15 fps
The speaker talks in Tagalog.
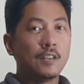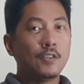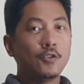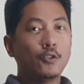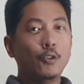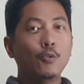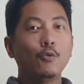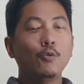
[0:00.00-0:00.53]

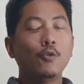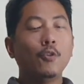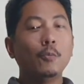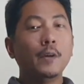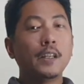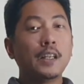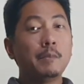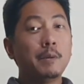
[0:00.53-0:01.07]
So, kung
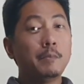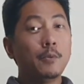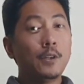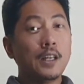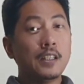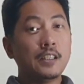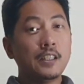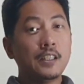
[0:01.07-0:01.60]
compare naman po
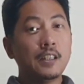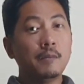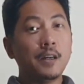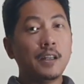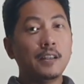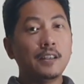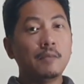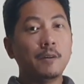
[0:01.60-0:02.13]
natin
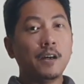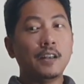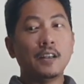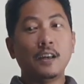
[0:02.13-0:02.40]
naman, di ba,